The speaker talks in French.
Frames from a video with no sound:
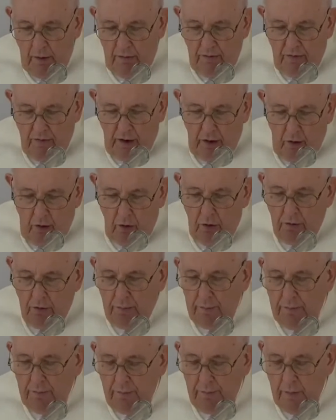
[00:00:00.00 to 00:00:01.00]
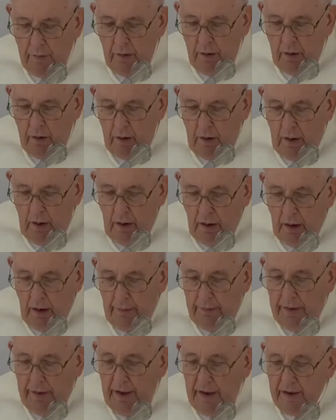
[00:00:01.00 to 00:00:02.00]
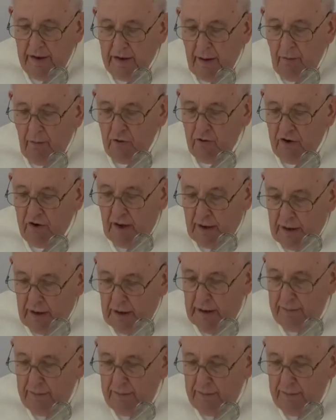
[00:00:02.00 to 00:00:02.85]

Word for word: Seigneur, que bien nous sommes ici.